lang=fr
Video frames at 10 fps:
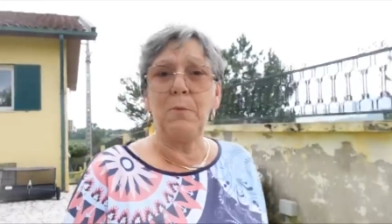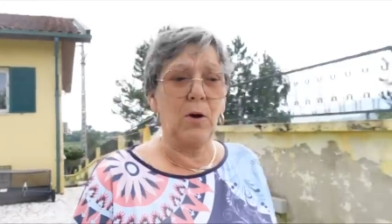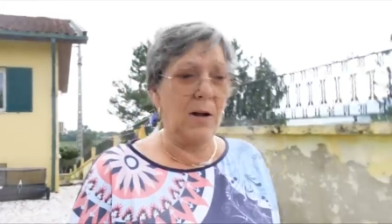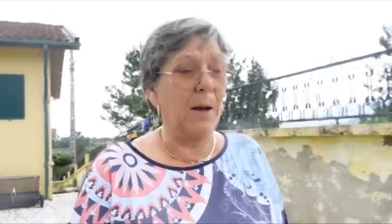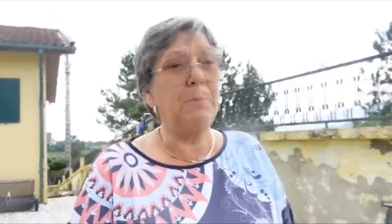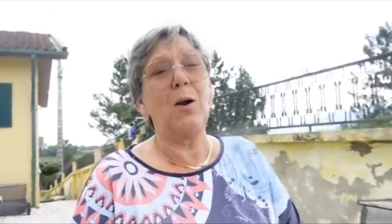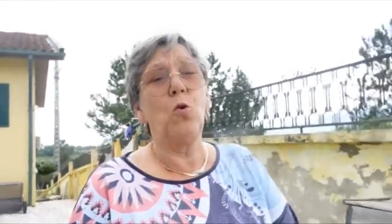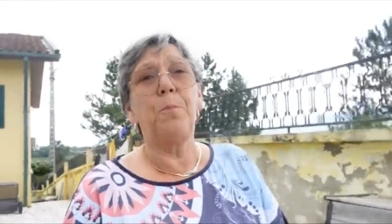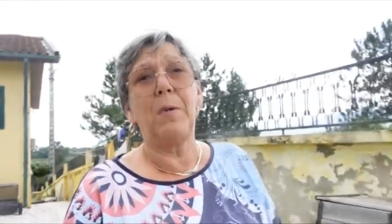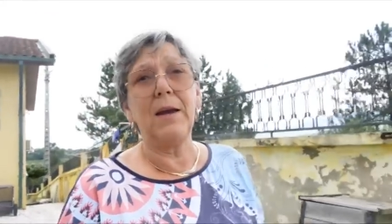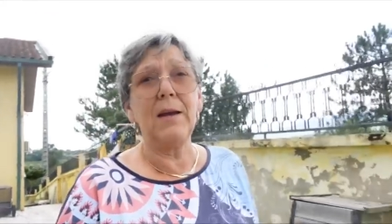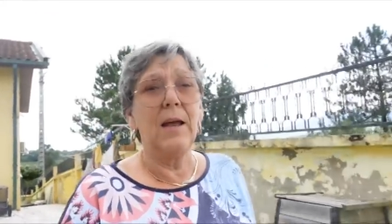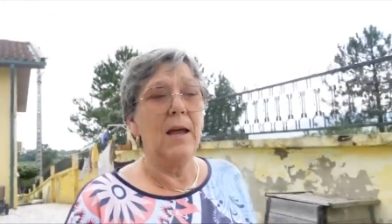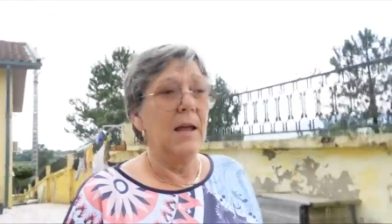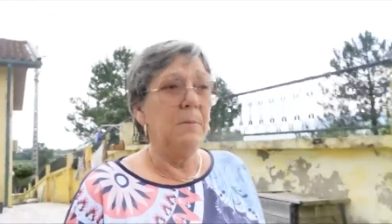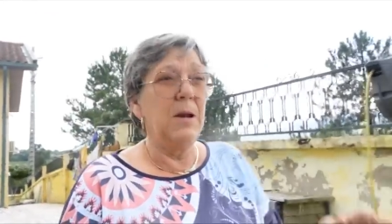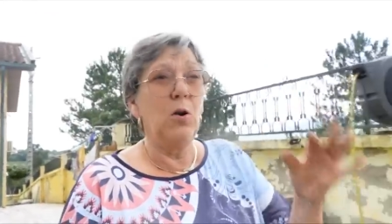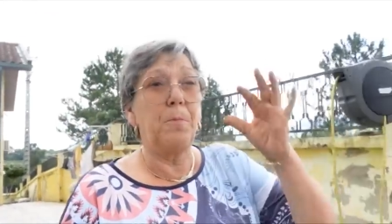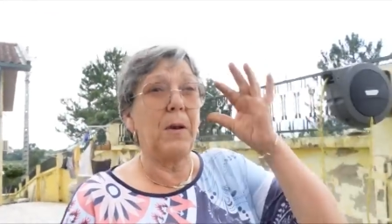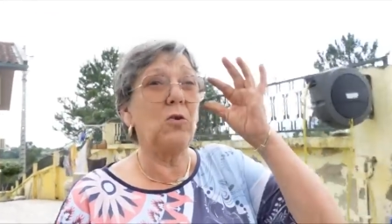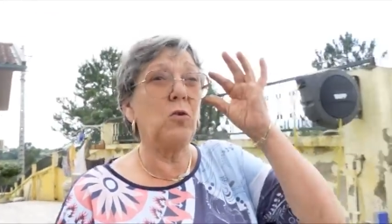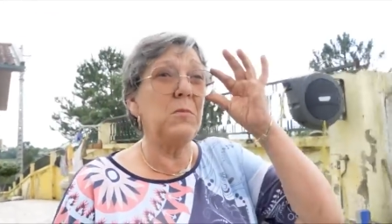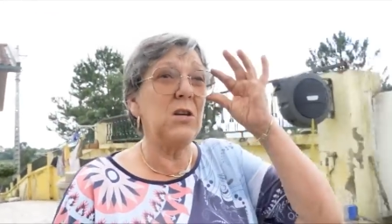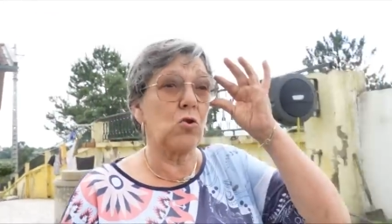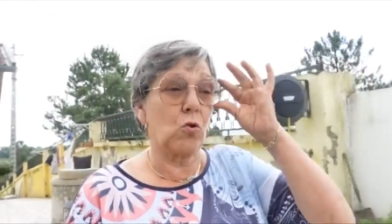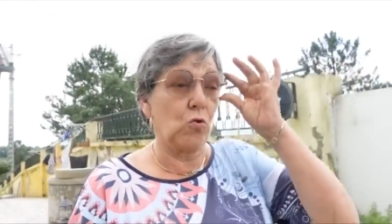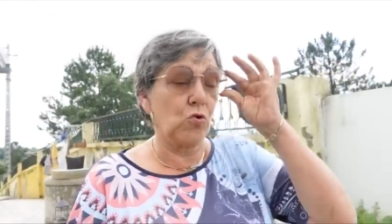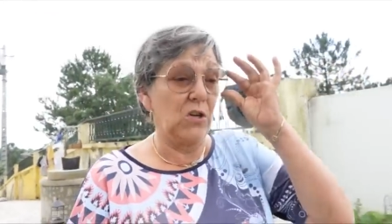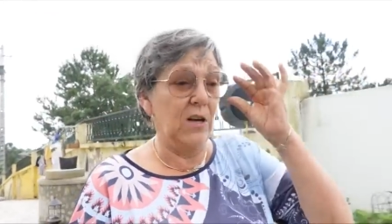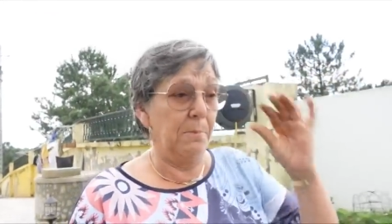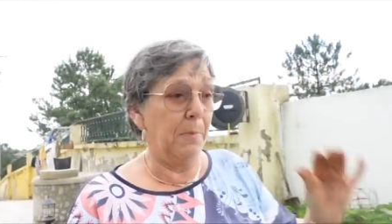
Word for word: moi, à part le pain, mais le pain de mie je congelais